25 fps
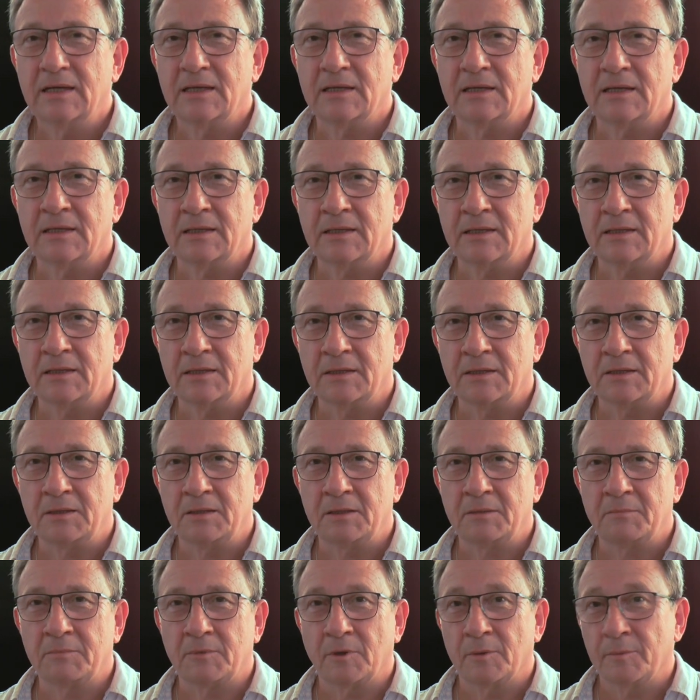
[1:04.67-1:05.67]
E,
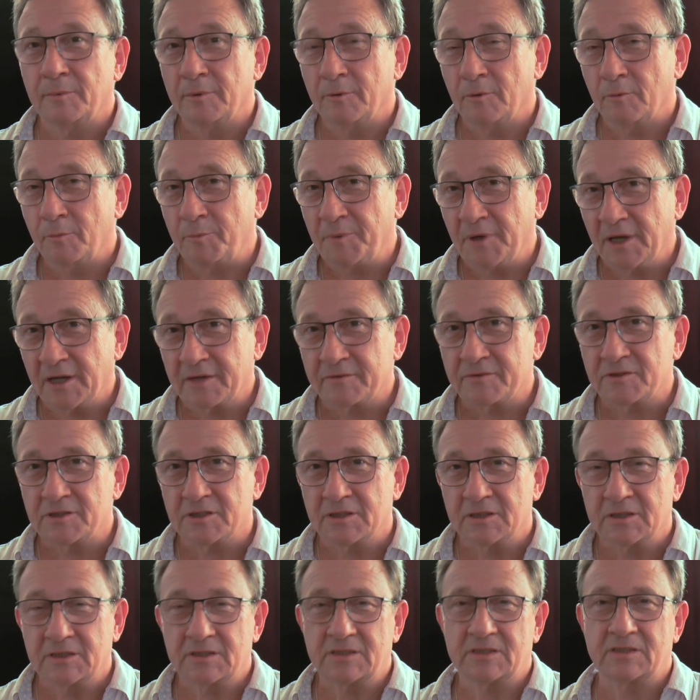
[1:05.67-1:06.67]
to był
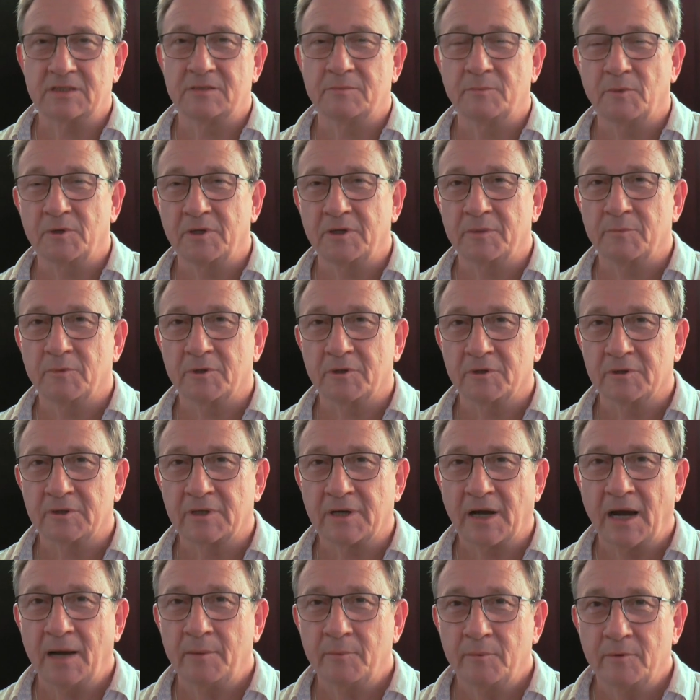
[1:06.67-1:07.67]
pierwszy z moich
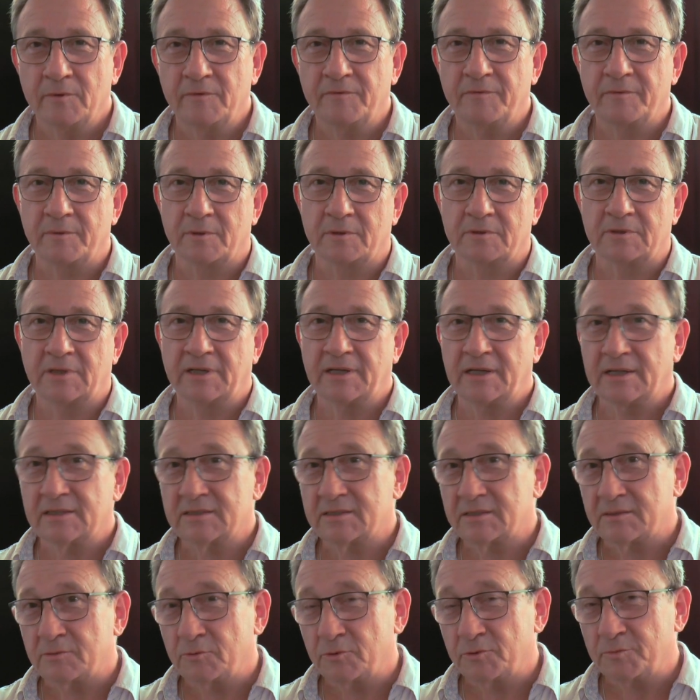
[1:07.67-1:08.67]
monodramów, bo
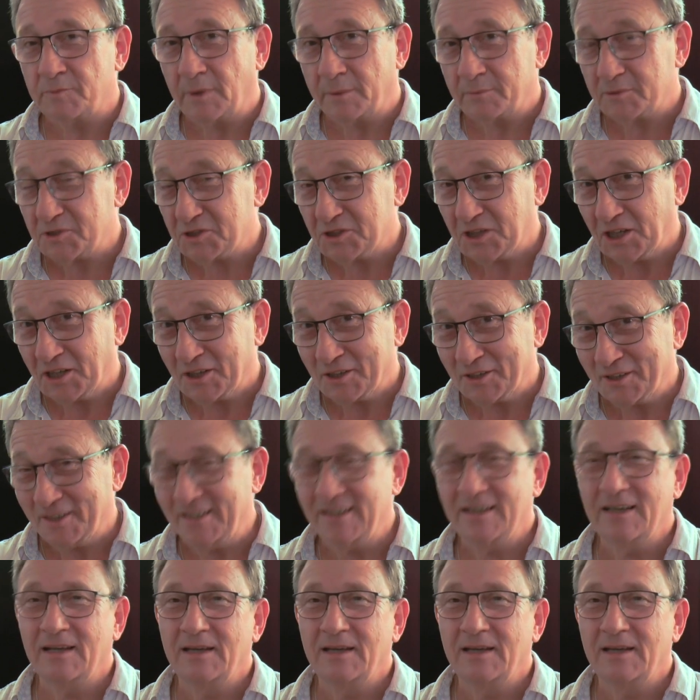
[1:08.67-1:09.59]
teraz już mam cztery.